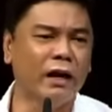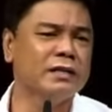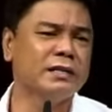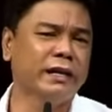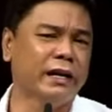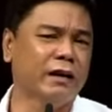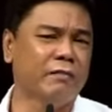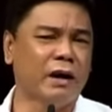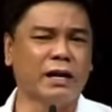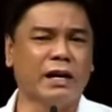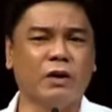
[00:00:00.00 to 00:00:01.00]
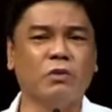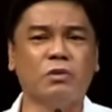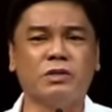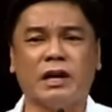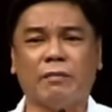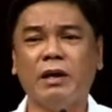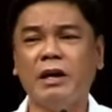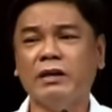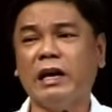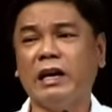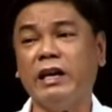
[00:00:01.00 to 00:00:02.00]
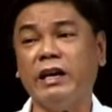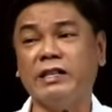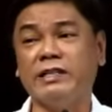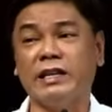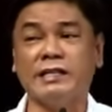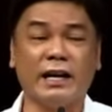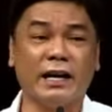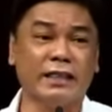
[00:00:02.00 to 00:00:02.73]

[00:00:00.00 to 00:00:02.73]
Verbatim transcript: Ang saya ng mga nag-uusap dahil sila sa